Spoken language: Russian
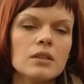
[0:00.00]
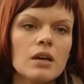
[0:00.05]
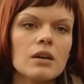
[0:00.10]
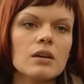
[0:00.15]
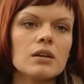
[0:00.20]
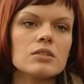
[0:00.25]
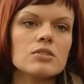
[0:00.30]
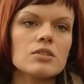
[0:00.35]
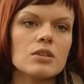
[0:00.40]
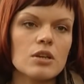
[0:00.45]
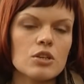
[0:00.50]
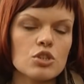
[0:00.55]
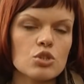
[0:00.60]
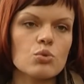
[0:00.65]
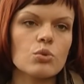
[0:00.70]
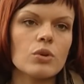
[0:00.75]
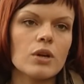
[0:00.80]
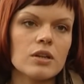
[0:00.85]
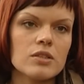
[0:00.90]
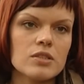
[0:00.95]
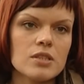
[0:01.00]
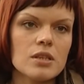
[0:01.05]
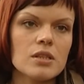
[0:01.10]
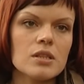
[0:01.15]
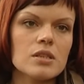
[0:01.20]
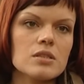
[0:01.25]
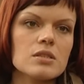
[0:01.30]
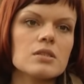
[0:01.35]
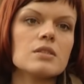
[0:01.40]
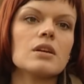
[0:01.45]
Итак, расскажу, как
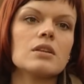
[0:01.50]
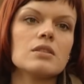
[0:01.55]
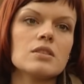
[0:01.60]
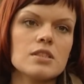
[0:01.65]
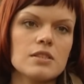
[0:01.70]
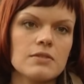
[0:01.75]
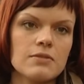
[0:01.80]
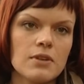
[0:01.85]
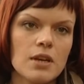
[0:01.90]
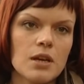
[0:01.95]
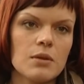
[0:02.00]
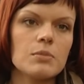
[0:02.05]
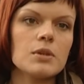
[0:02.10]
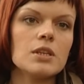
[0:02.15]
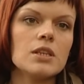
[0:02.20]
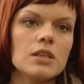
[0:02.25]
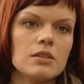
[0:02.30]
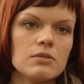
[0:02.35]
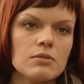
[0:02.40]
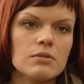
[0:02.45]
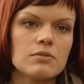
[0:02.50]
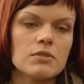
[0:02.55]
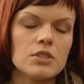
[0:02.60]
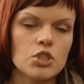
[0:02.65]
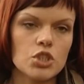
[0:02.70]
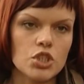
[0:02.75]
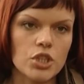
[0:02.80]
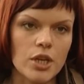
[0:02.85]
делается так называемый ивовый